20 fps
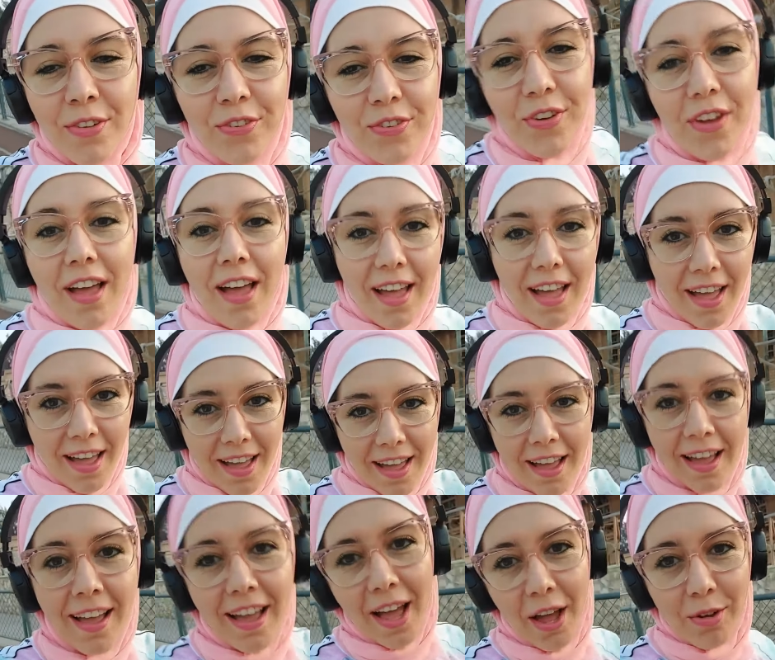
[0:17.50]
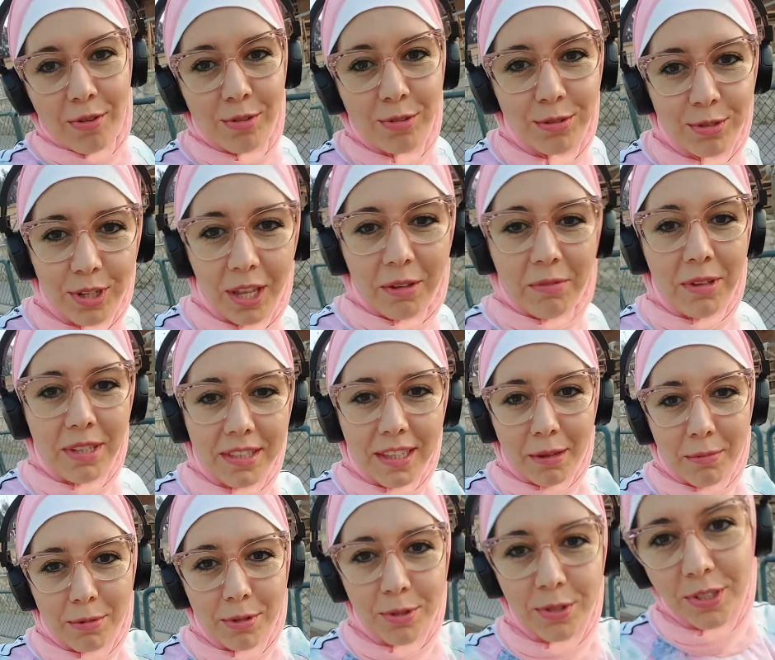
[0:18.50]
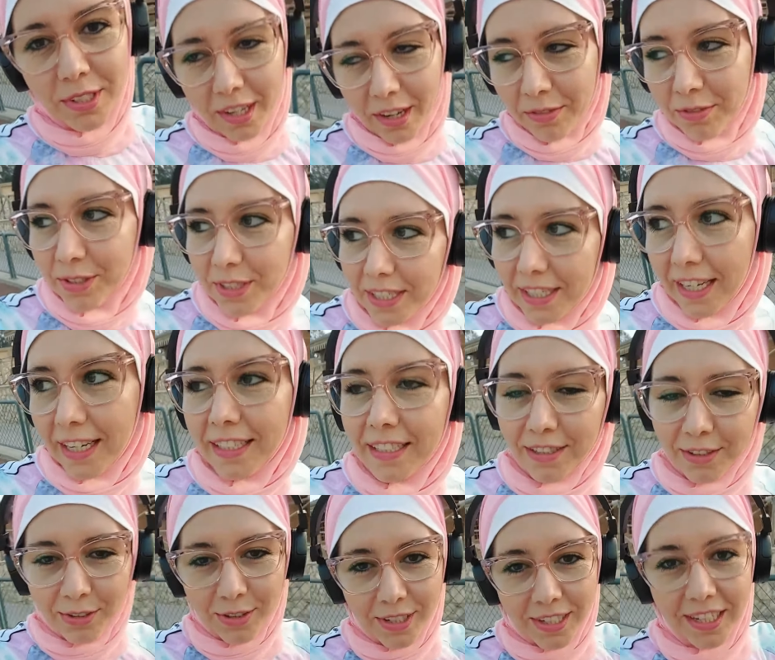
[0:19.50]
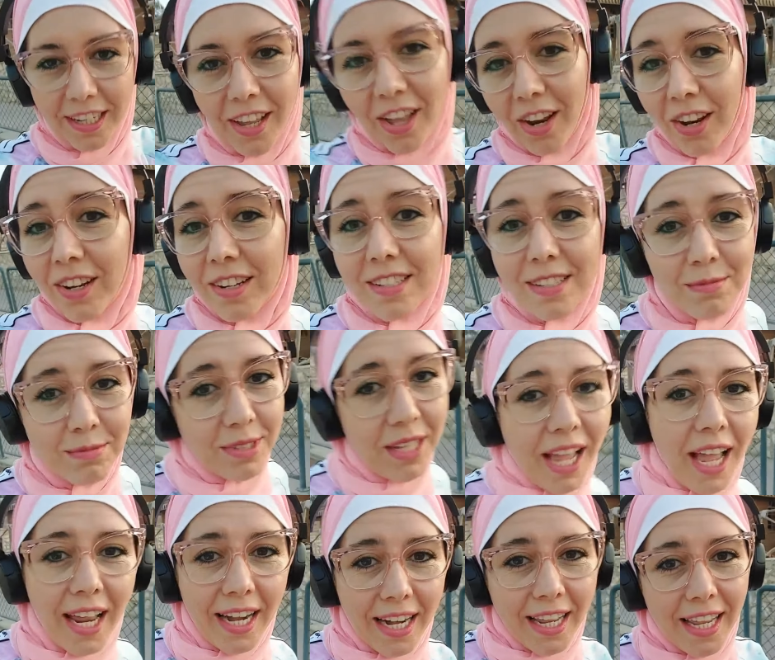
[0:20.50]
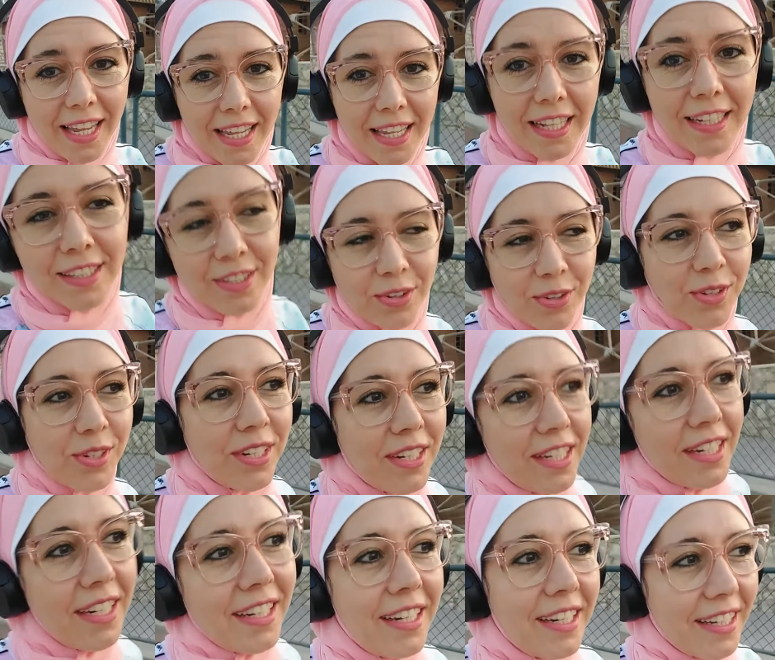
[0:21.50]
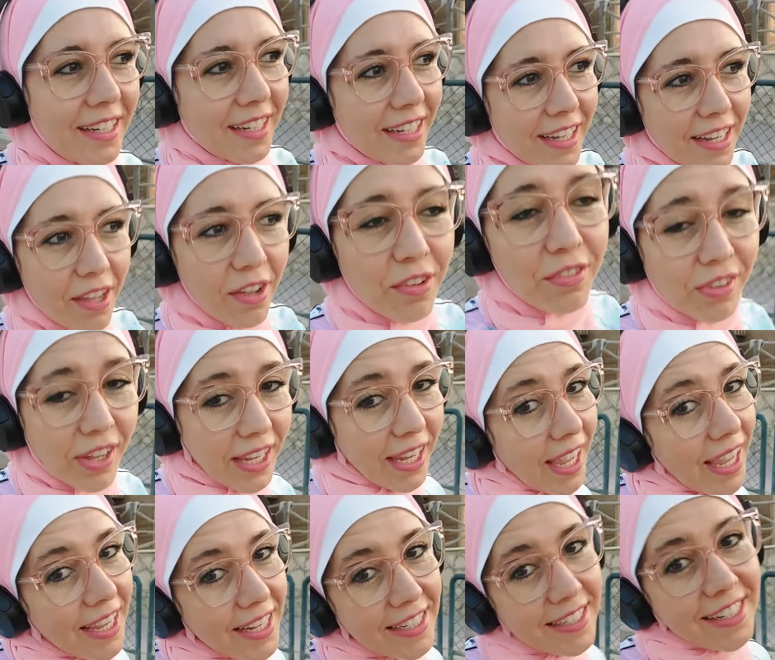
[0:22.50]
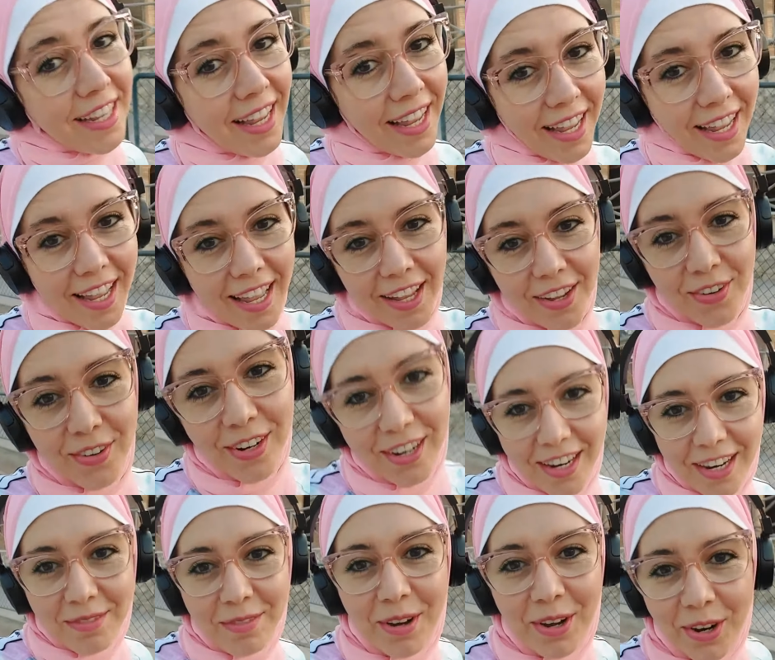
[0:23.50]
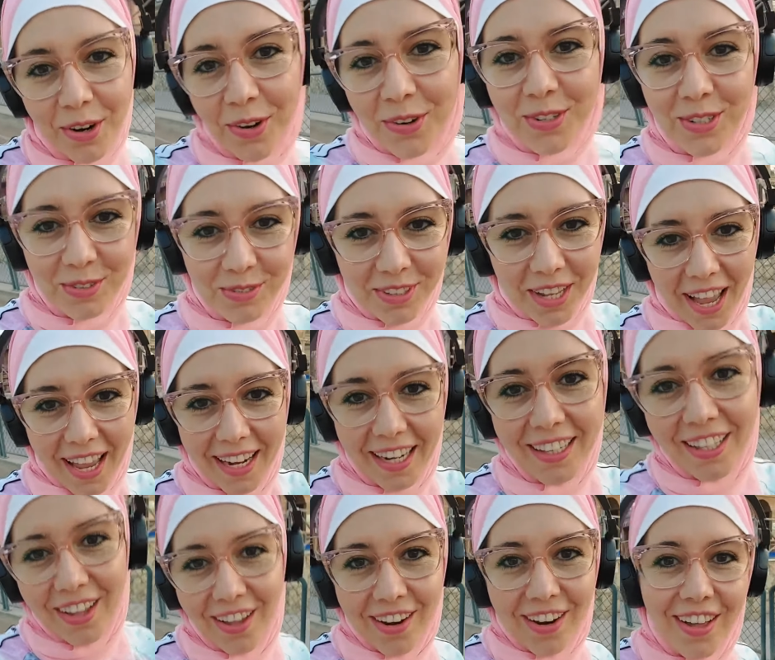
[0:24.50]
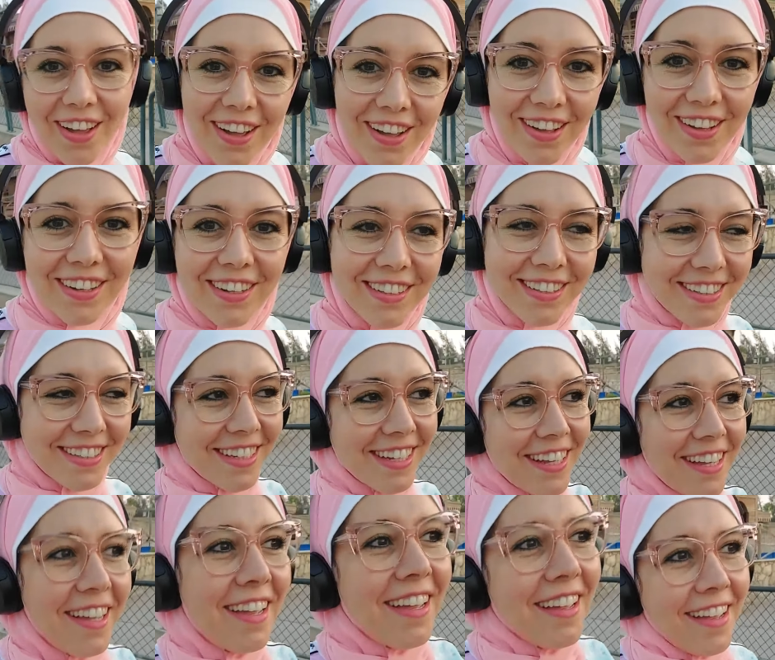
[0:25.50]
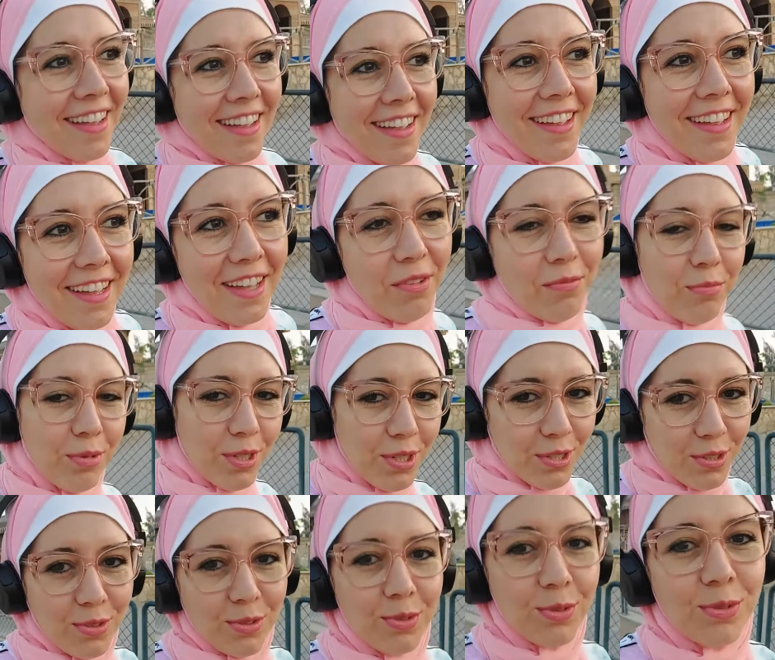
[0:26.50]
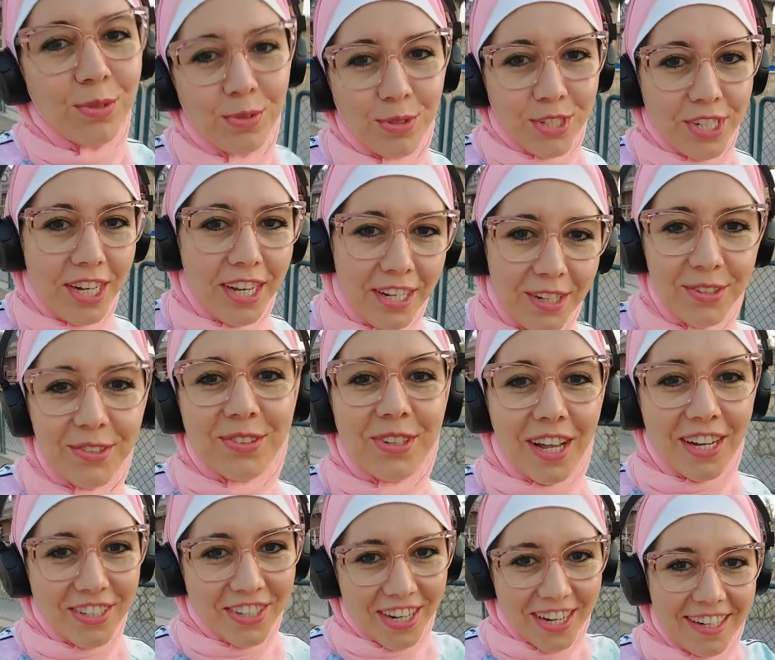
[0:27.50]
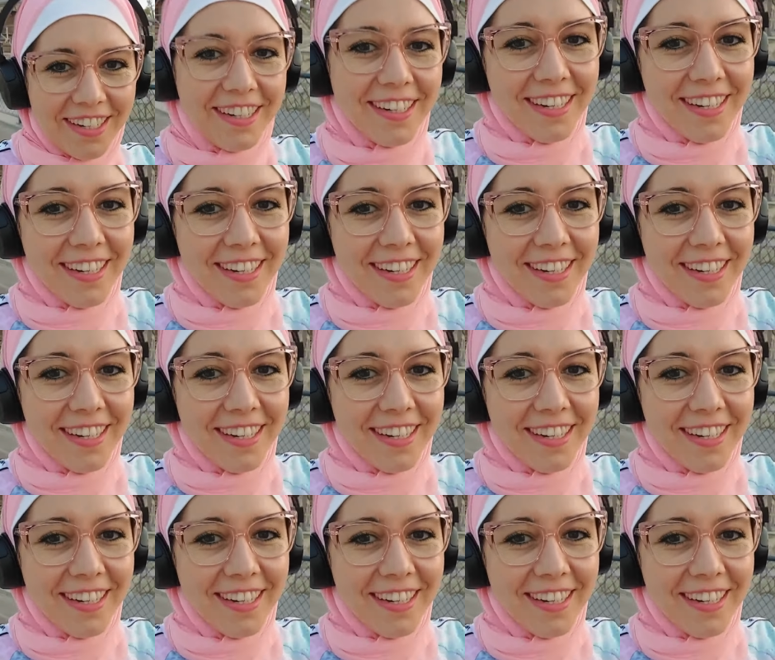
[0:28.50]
فحاولوا انتم كمان تعملوا ريكفري يعني كل اللي خلص امتحانات كل اللي في اجازه كل اللي ما امتحانات خلاص انبسطوا وشحنوا عشان